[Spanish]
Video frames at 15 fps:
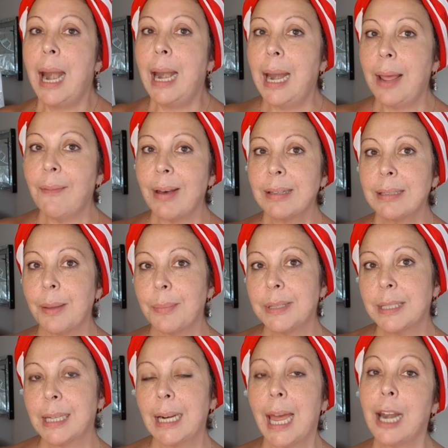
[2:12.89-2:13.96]
le vas a
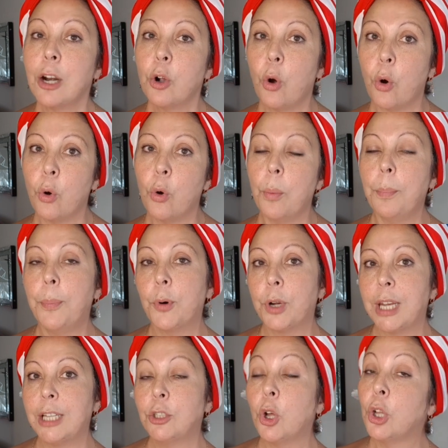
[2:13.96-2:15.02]
mezclar con un
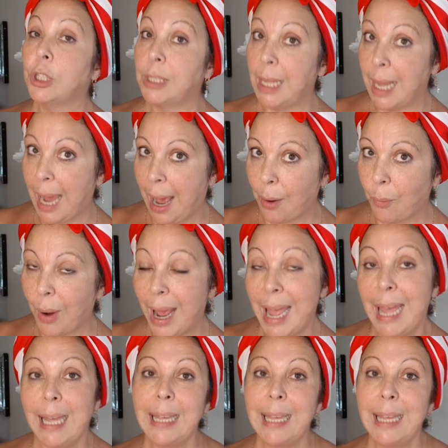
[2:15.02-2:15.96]
poquito de agua.